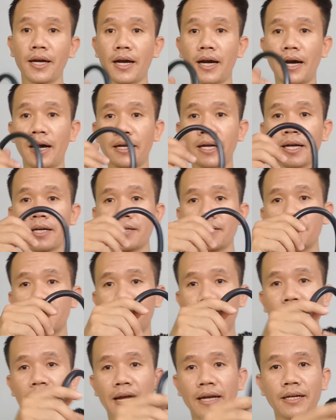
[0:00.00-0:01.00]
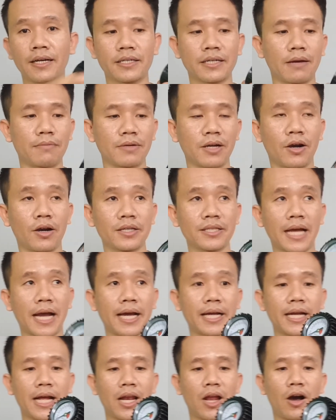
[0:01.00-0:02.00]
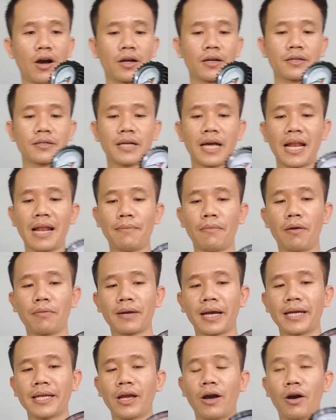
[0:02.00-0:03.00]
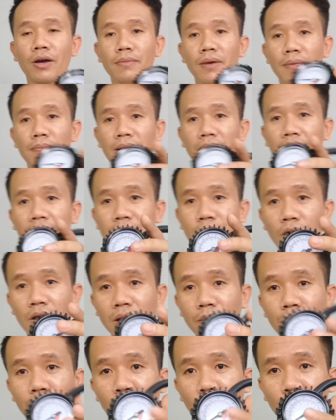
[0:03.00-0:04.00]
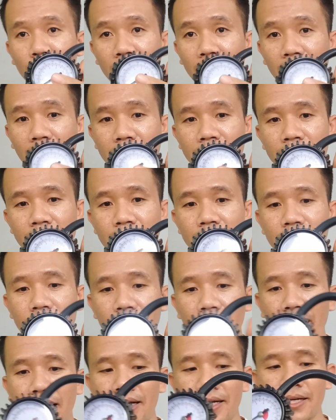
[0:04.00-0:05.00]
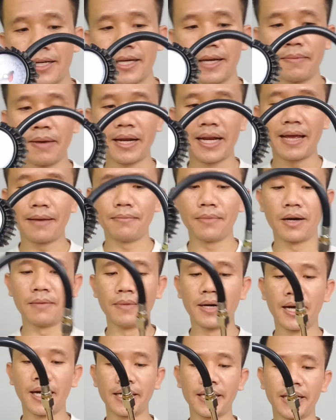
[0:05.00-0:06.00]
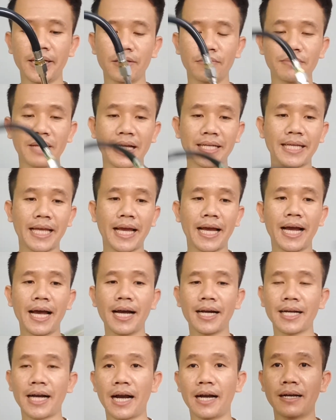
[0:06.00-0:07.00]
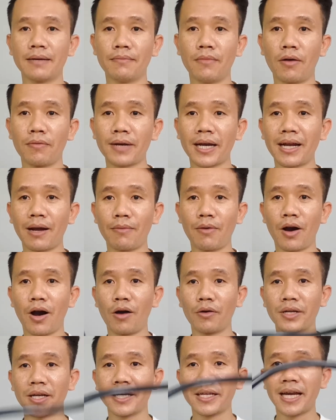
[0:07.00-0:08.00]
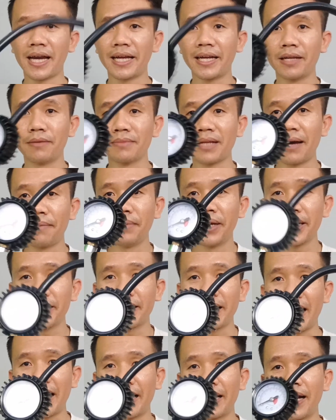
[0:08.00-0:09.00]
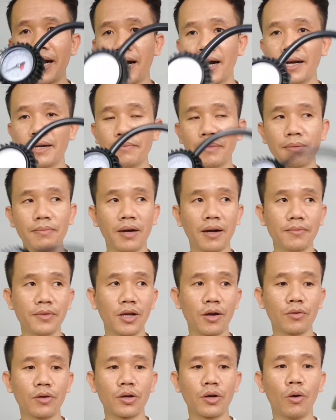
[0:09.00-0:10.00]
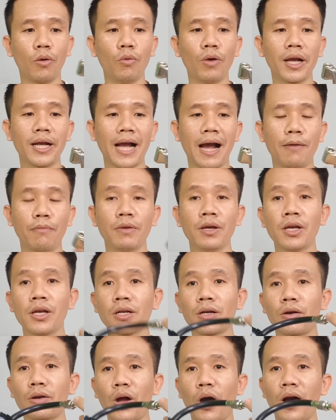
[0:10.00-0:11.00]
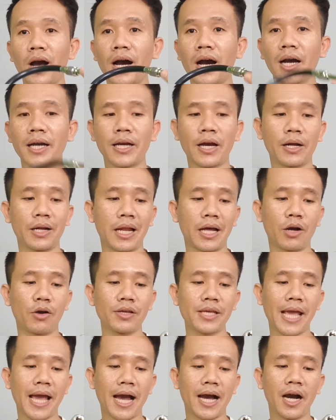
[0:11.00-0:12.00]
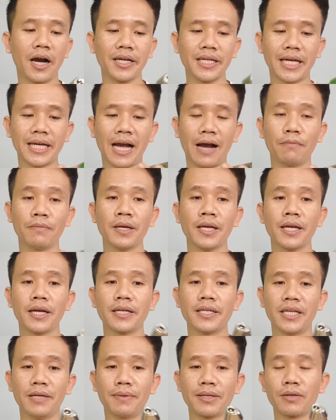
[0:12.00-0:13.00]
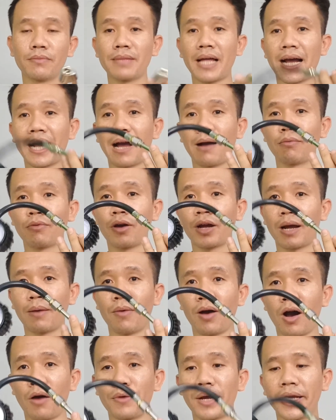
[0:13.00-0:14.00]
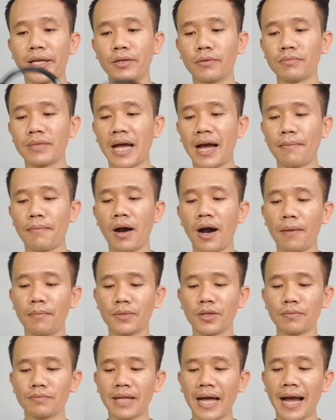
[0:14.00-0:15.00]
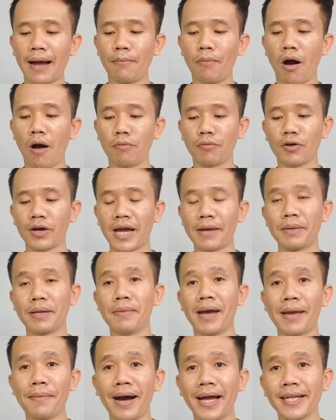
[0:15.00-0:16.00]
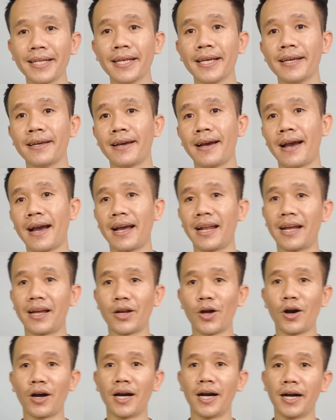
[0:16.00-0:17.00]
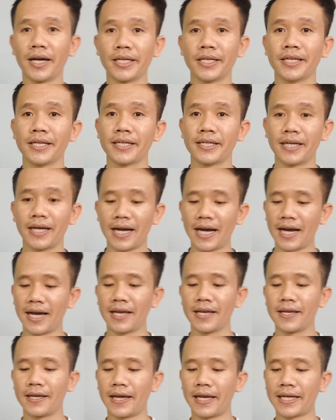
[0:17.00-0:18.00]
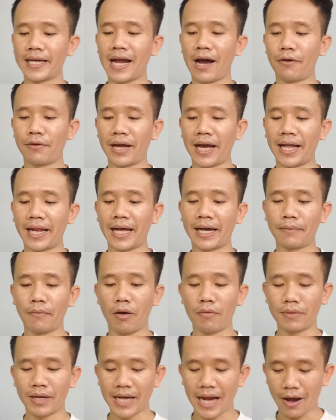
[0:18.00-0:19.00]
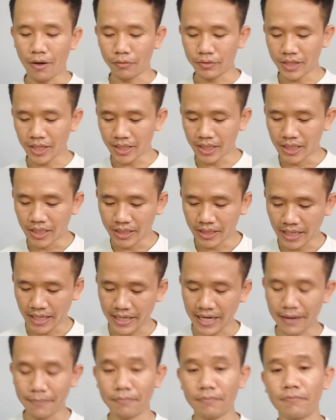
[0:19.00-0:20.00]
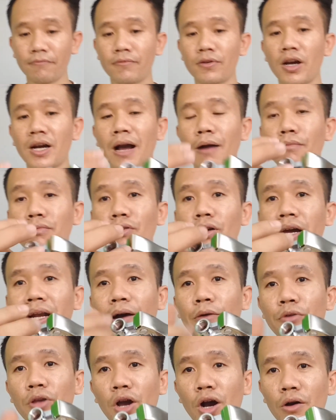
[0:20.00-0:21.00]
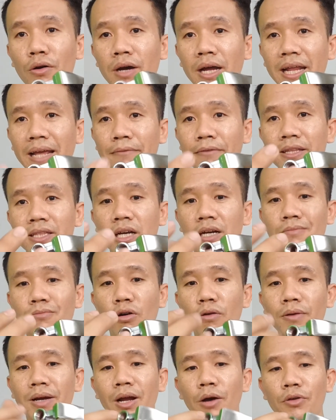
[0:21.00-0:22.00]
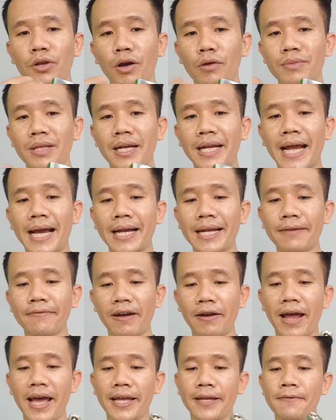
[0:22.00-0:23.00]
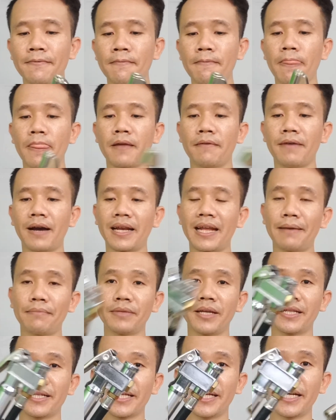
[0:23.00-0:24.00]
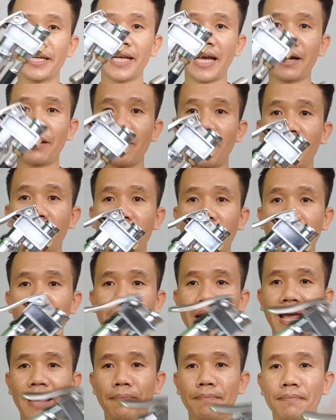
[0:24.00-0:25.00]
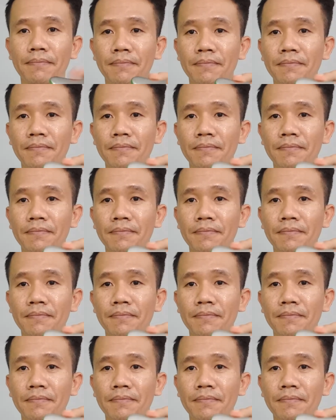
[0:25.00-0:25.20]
à, Đức và được đóng gói tại Đài Loan. Đây là một cái dòi bơm hơi có đồng hồ cơ. À, khi mà anh em bơm hơi thì chúng ta sẽ cần một cái đồng hồ như thế này để chúng ta biết rằng hơi mình bơm vô có đủ hay không, có non hơi hoặc là có già hơi hay không. Nếu mà chúng ta không có đồng hồ này, chúng ta bơm chúng ta một có thể bị bể bánh, hai là non hơi à, thì cái đầu này là một cái đầu chất lượng ha anh em nó không có cái đầu vô anh em phải tự mua cái đầu vô người ta gắn đi vào đây và anh em nhìn cái thiết kế của nó rất là đẹp